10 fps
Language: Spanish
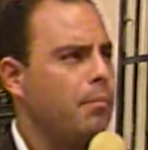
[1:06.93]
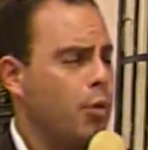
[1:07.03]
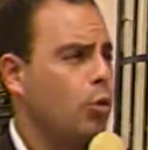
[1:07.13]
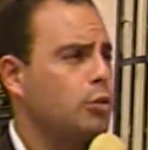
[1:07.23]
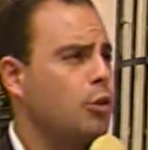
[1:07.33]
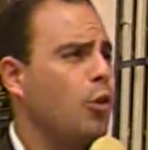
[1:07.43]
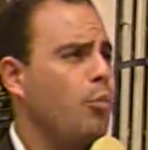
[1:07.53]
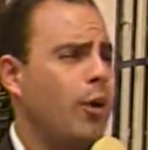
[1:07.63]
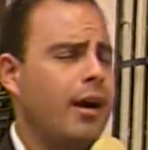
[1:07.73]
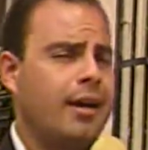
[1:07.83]
producción
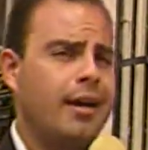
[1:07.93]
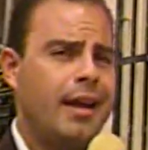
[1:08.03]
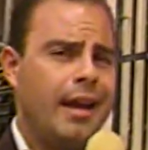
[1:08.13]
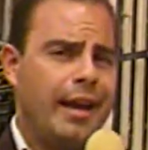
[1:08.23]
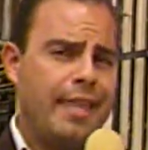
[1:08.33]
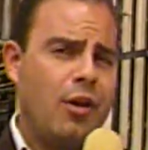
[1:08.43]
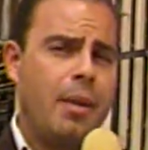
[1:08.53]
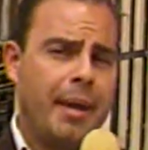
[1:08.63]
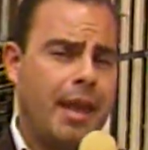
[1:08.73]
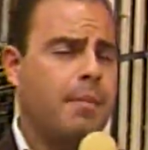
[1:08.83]
puedan generar
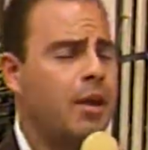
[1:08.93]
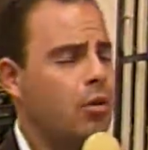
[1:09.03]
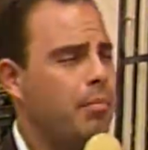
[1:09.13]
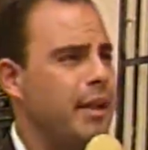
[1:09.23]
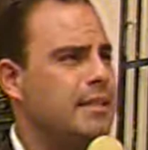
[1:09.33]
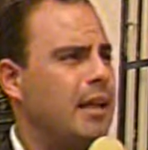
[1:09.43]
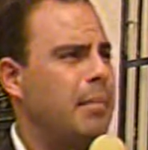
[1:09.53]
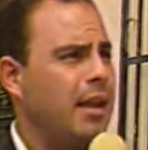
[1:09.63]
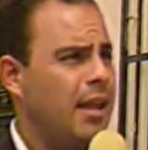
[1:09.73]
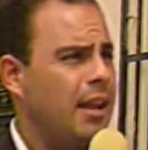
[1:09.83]
una pequeña microempresa de
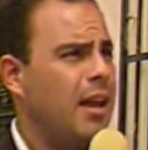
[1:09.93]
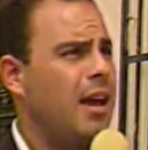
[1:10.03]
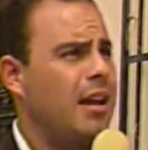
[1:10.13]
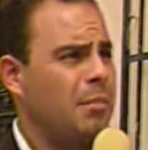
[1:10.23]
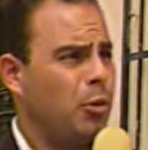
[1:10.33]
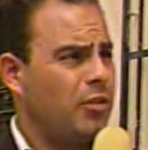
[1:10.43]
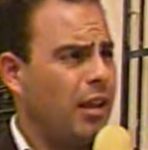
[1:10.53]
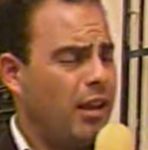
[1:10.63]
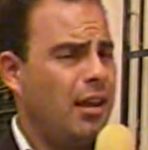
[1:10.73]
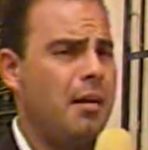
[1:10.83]
panadería,
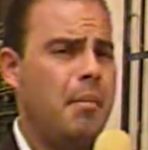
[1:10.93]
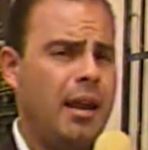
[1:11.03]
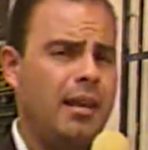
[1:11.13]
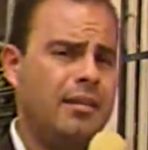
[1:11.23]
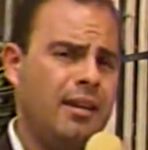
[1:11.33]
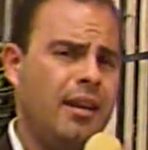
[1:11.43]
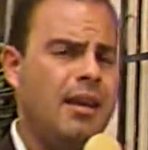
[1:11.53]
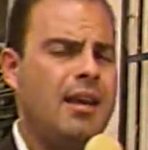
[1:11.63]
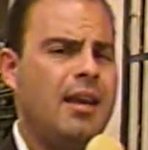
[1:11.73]
repostería, vale decir